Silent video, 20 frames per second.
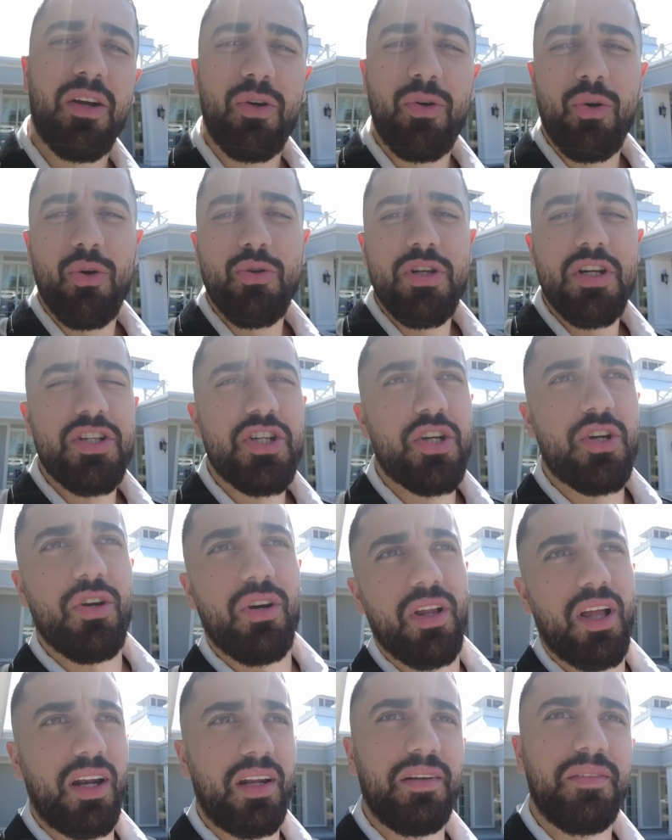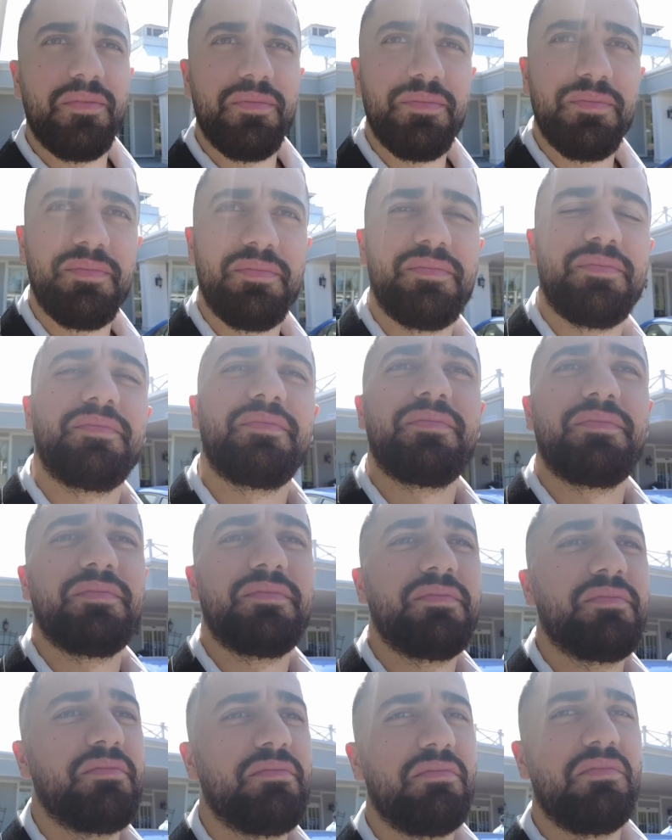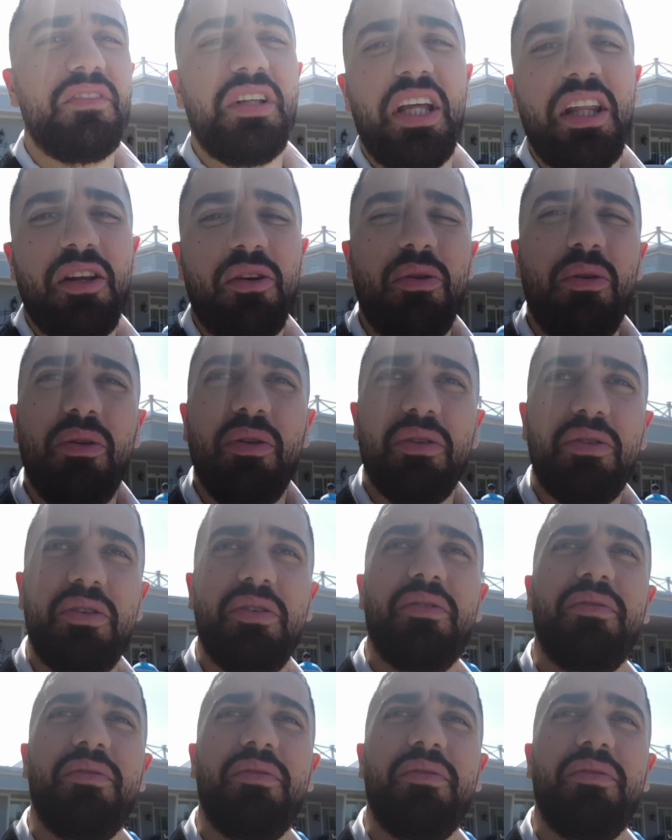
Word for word: kuruza çıkıyorlar. 7 günlük.